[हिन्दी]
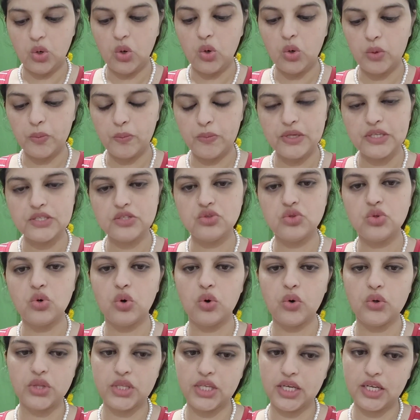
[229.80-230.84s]
और प्लीज़
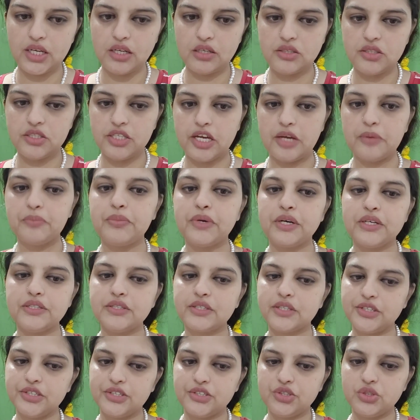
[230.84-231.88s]
दो तीन शेप का
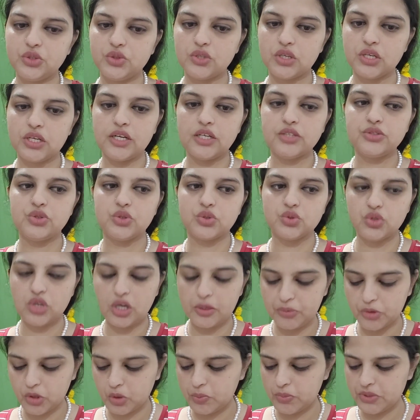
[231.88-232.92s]
स्क्रीनशॉट लेना जो जो
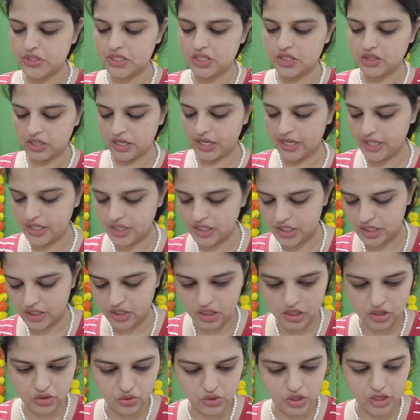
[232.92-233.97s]
आपको पसंद आए ये
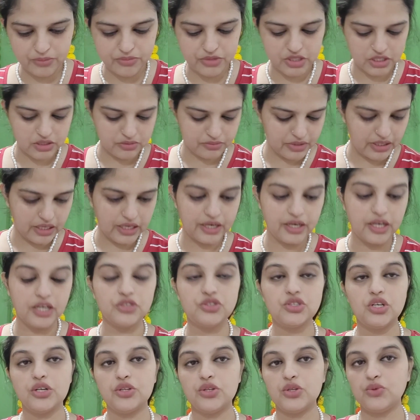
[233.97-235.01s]
ना हो आप जिसमें लेना
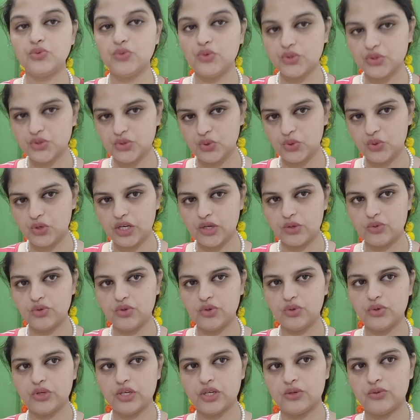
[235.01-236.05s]
चाहते हो वो सोल्ड आउट
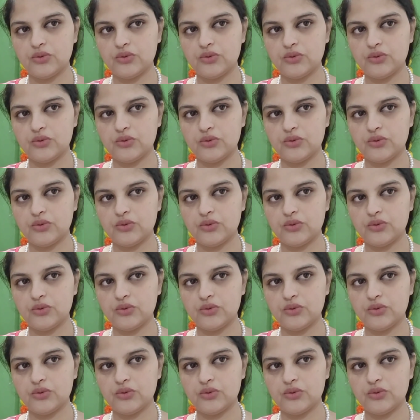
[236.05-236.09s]
हो गया